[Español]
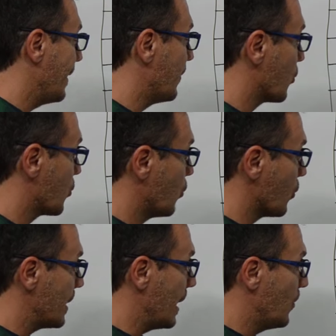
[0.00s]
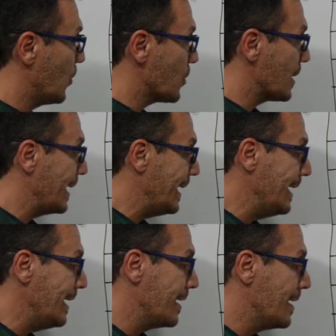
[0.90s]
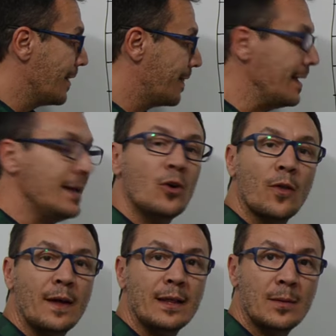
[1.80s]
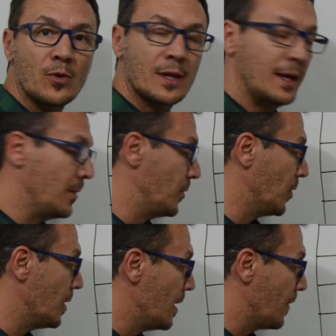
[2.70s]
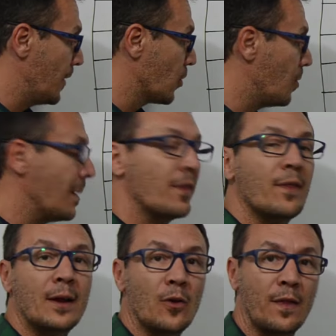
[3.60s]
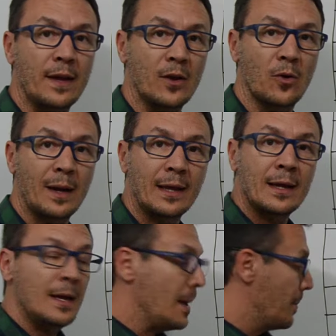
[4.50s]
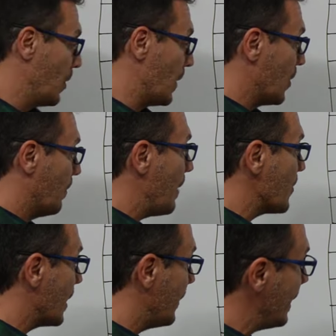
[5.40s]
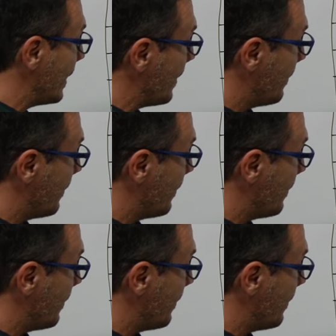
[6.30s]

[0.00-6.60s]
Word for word: demos 2 euros y 5 céntimos de euro, 0,05, ¿vale? Pero bueno, vamos a ver,